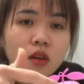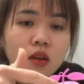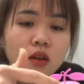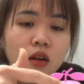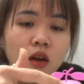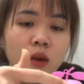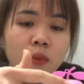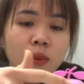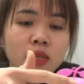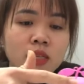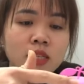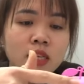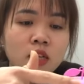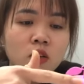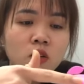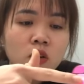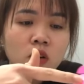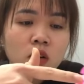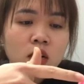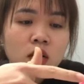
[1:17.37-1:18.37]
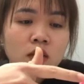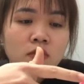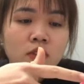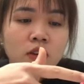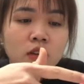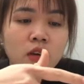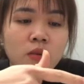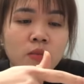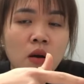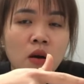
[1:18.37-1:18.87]
ở bên trên của nó là cái
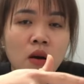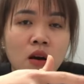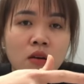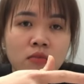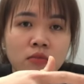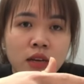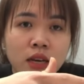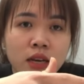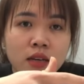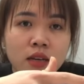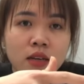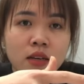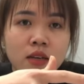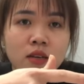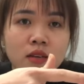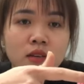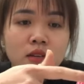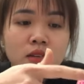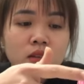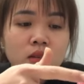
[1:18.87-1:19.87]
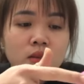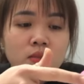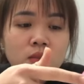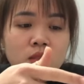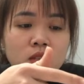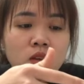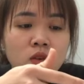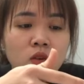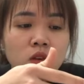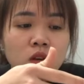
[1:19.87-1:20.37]
phần màu hồng này điểm
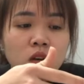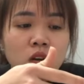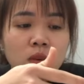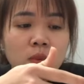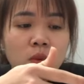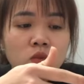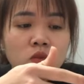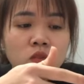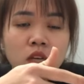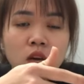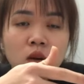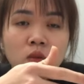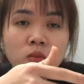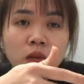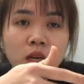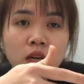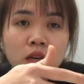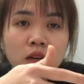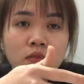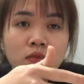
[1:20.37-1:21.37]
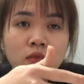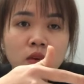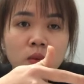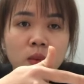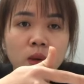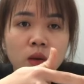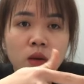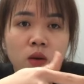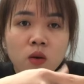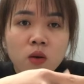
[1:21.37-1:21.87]
dưới của nó là màu trong nhá và
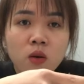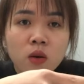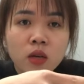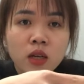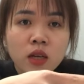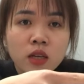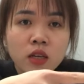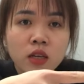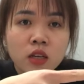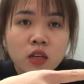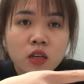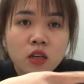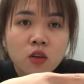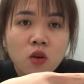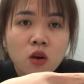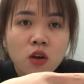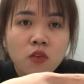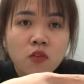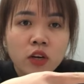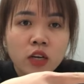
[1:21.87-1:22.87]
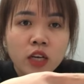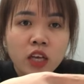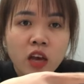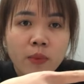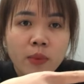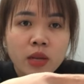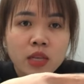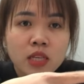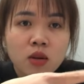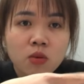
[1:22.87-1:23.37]
mình có thể nhìn rõ cái phần kẹo
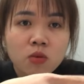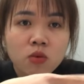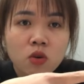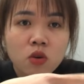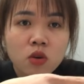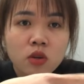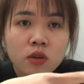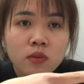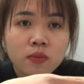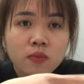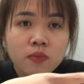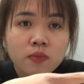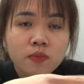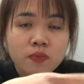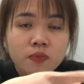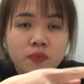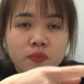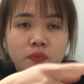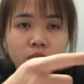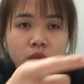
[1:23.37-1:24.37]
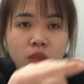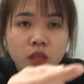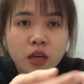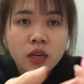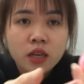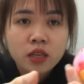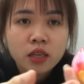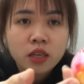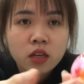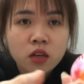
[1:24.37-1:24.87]
bên trong thôi
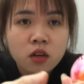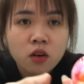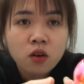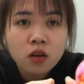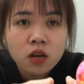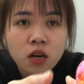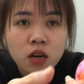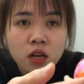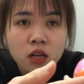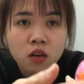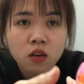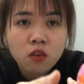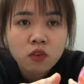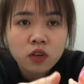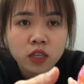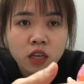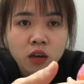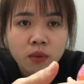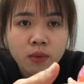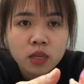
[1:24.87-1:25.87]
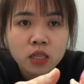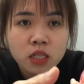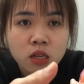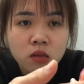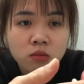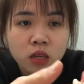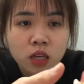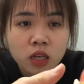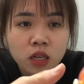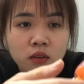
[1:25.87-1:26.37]
đấy, nhìn rõ rất là nhiều phần kẹo bên
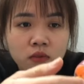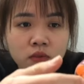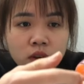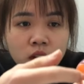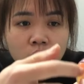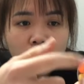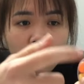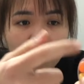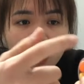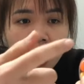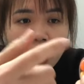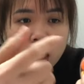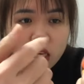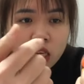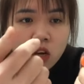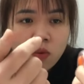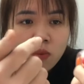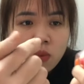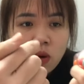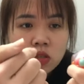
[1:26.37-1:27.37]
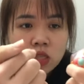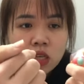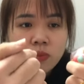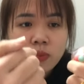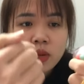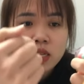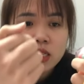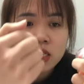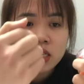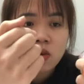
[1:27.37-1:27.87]
trong này và có rất là nhiều màu sắc
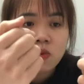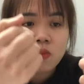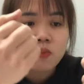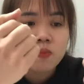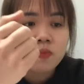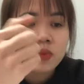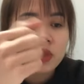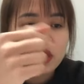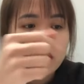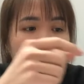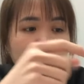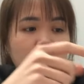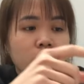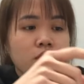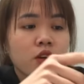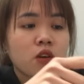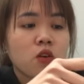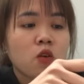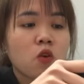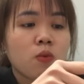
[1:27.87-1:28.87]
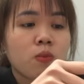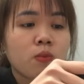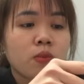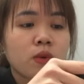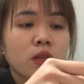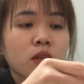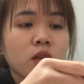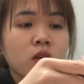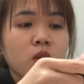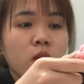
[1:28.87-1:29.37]
bên trong cái phần hộp
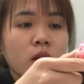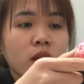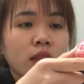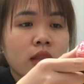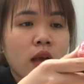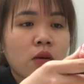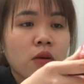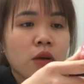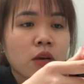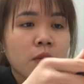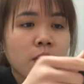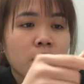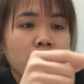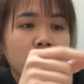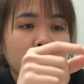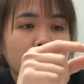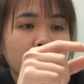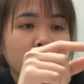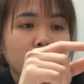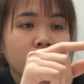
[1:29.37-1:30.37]
quả táo này các bạn nhé